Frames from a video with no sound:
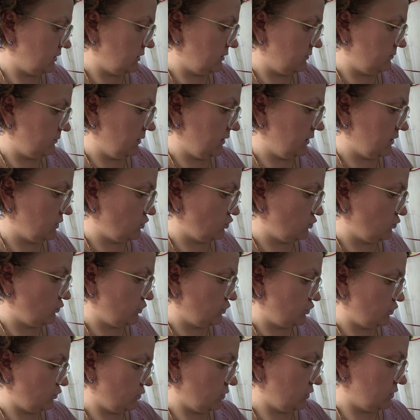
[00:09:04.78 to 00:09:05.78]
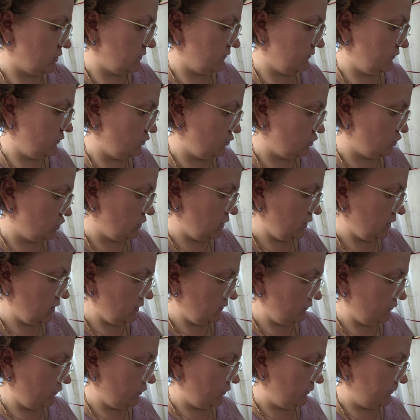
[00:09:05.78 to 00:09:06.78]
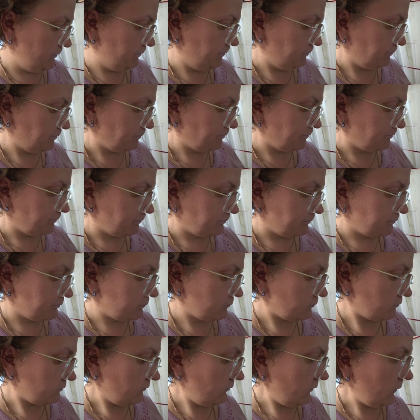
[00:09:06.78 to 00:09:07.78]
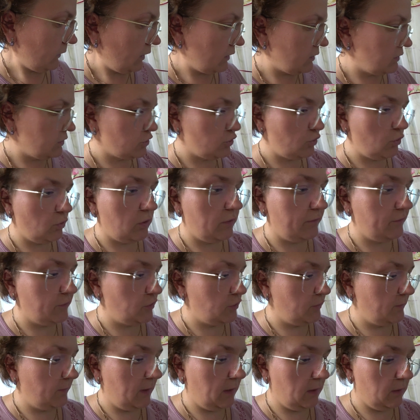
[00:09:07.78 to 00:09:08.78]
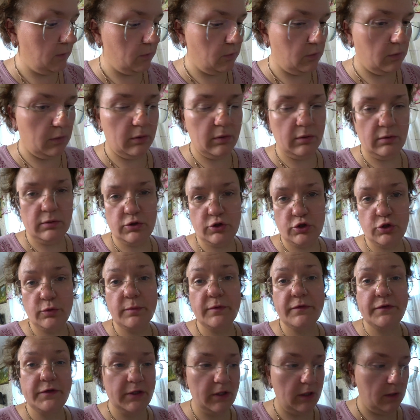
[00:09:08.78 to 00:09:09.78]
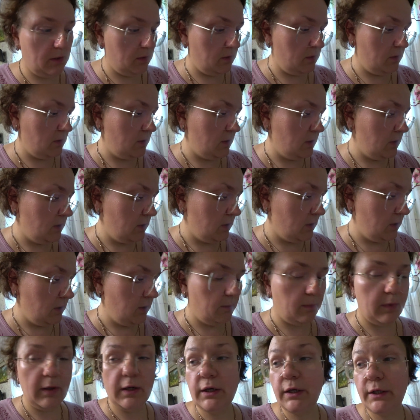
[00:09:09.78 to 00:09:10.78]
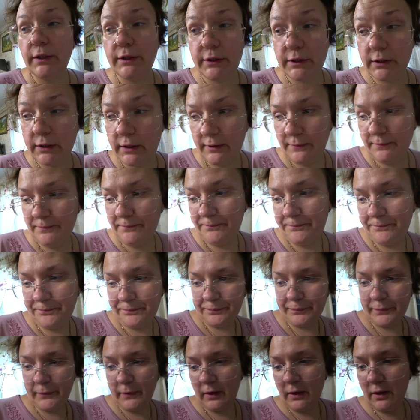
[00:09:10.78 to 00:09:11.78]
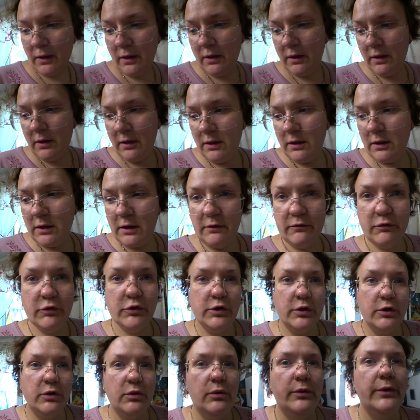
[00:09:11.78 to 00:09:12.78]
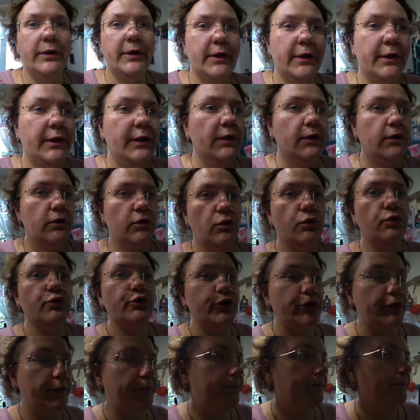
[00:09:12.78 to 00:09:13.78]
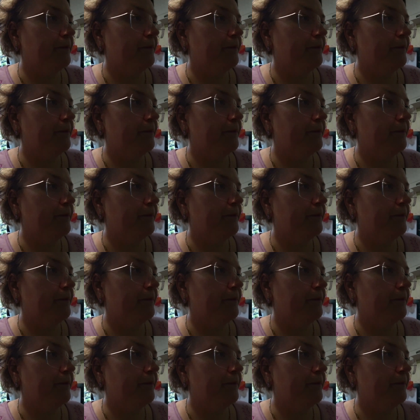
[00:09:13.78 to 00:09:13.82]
и покажу еще раз свою шнековую соковыжималку, чтобы все поглядели, кого на хроник нет тоже.